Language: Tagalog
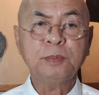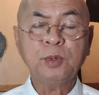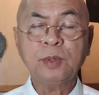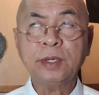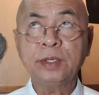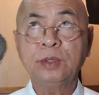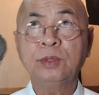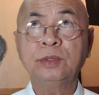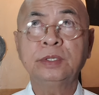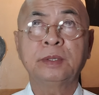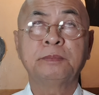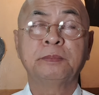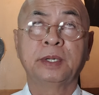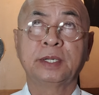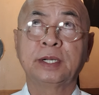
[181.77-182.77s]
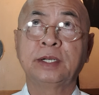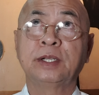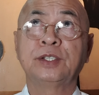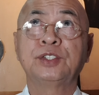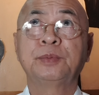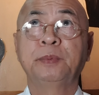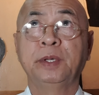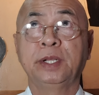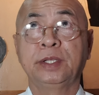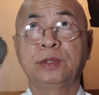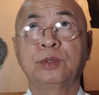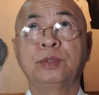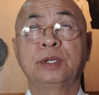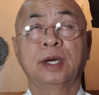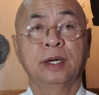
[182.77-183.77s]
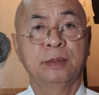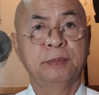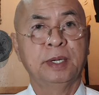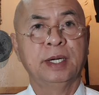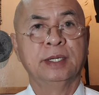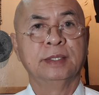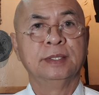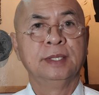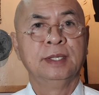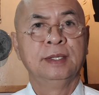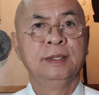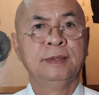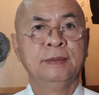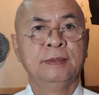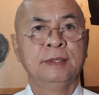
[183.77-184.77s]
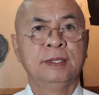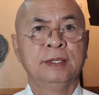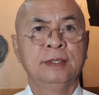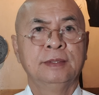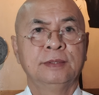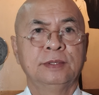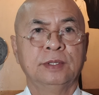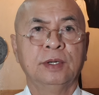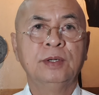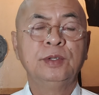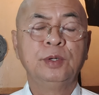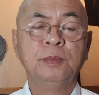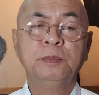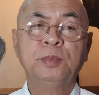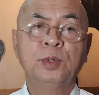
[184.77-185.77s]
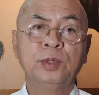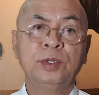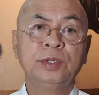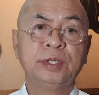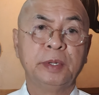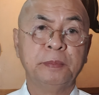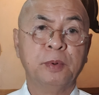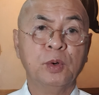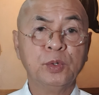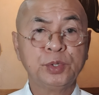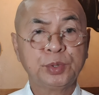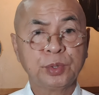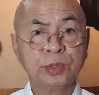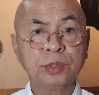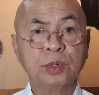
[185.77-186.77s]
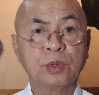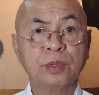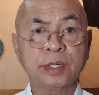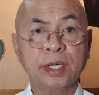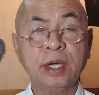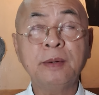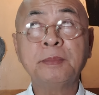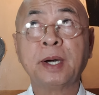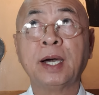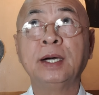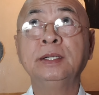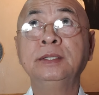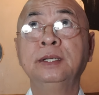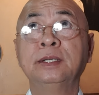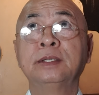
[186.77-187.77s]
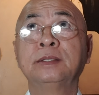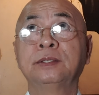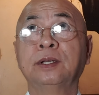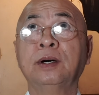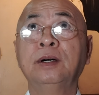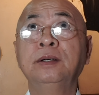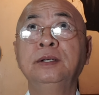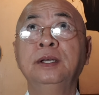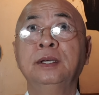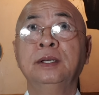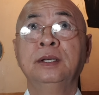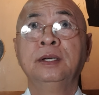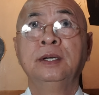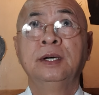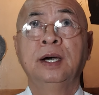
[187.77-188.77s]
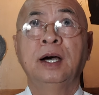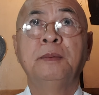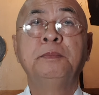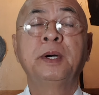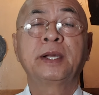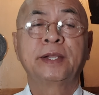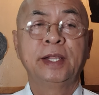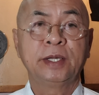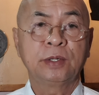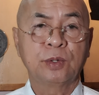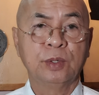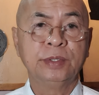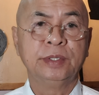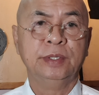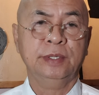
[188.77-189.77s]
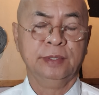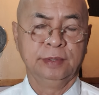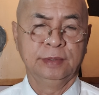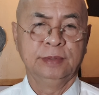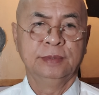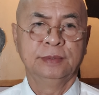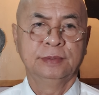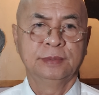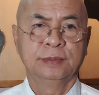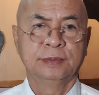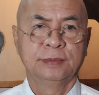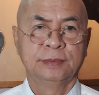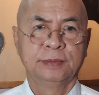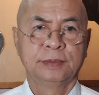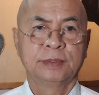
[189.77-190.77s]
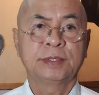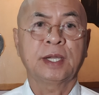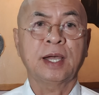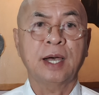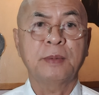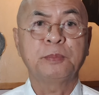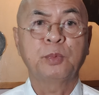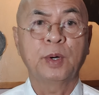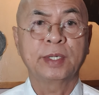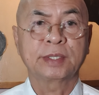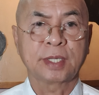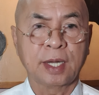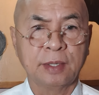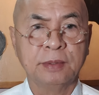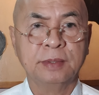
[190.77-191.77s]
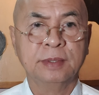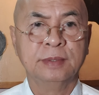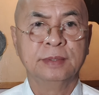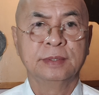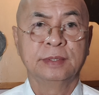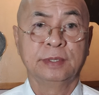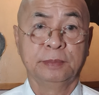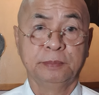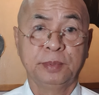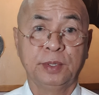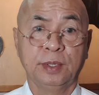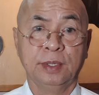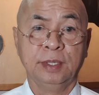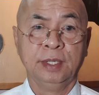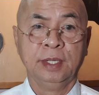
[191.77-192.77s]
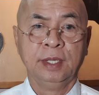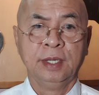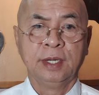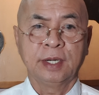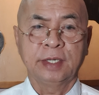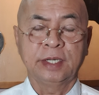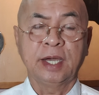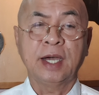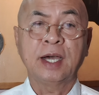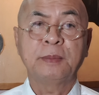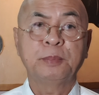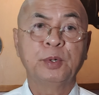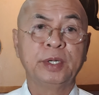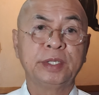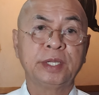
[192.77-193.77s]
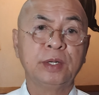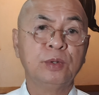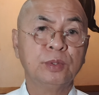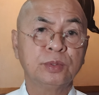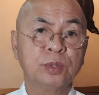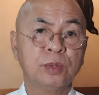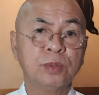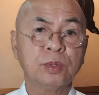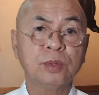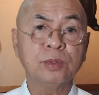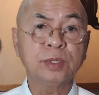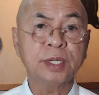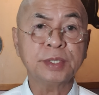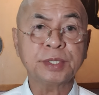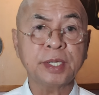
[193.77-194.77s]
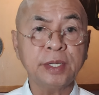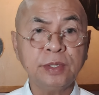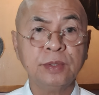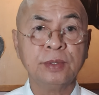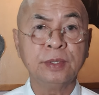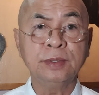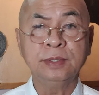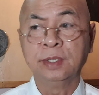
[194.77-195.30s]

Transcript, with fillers: po kayo ng banal na espiritu ng Ama. No, yun po yung devotion ko kay Ama, no? Ang maglingkod sa kapwa-tao. Yun po. Kaya nga po itinuturo ko na sa inyo